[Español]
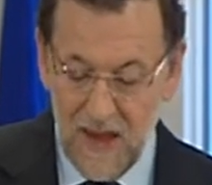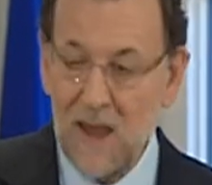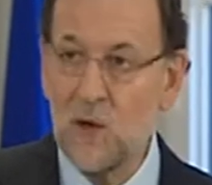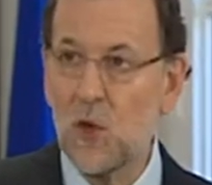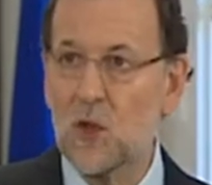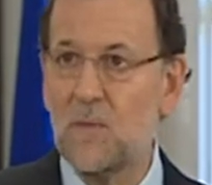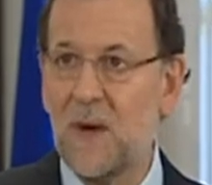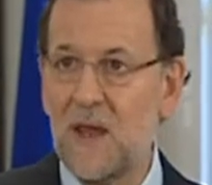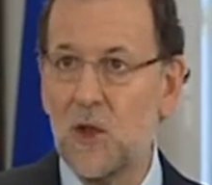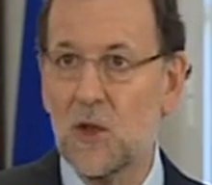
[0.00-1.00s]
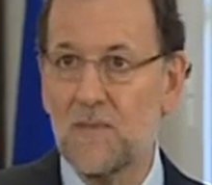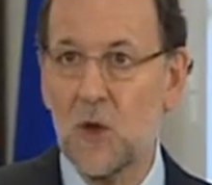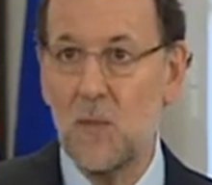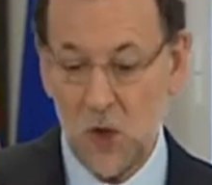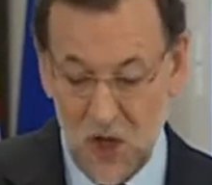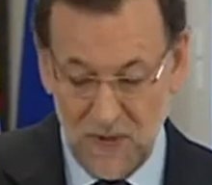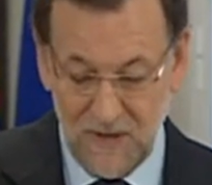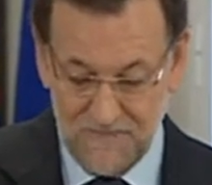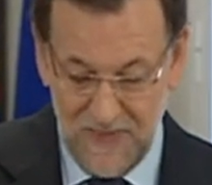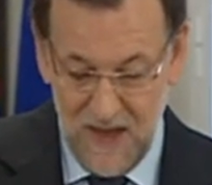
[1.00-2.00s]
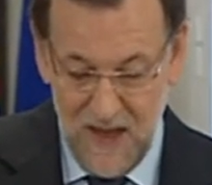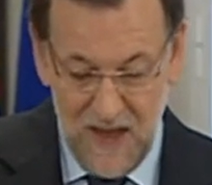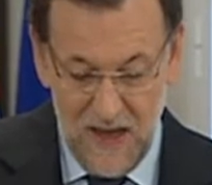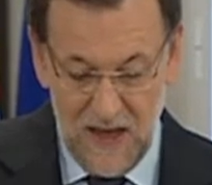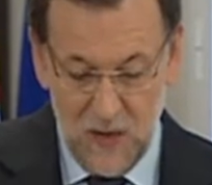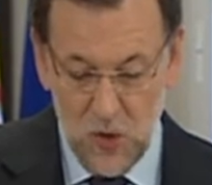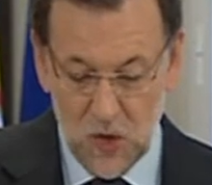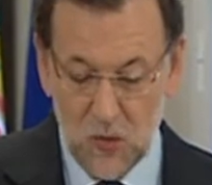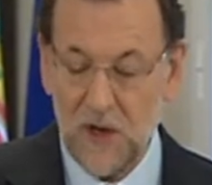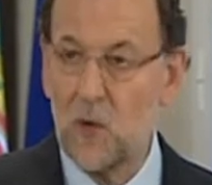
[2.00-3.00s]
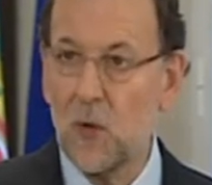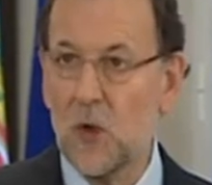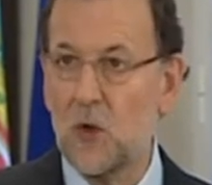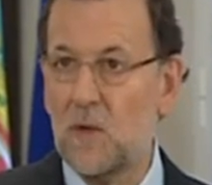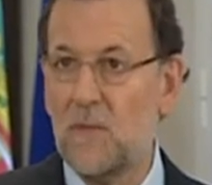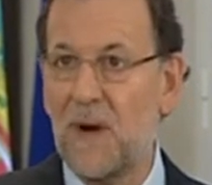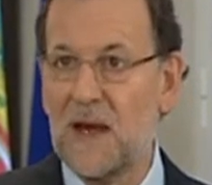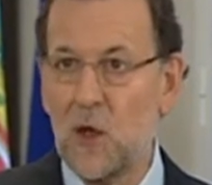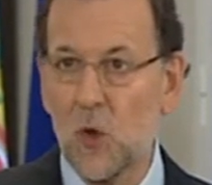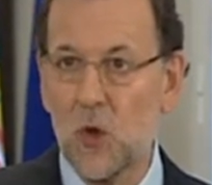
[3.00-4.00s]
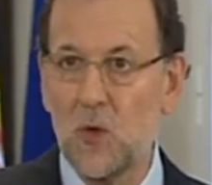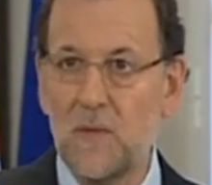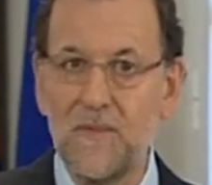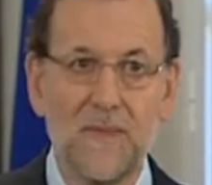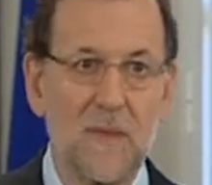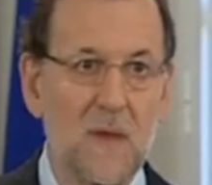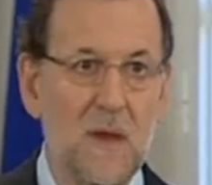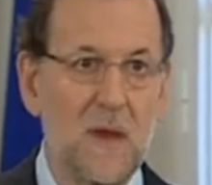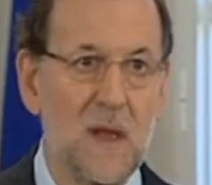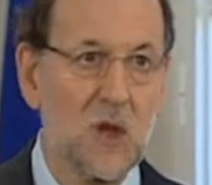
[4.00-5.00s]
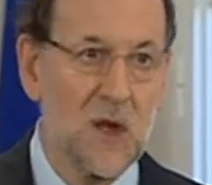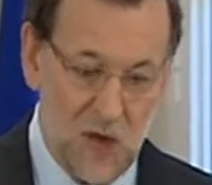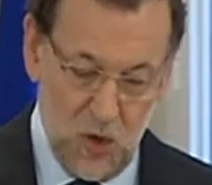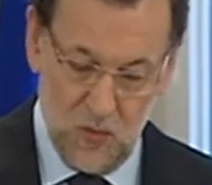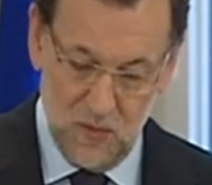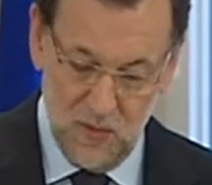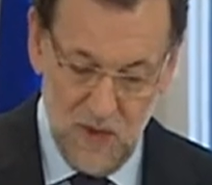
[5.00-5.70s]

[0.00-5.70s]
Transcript: En nuestro país, como saben, el agua es un recurso valioso y escaso,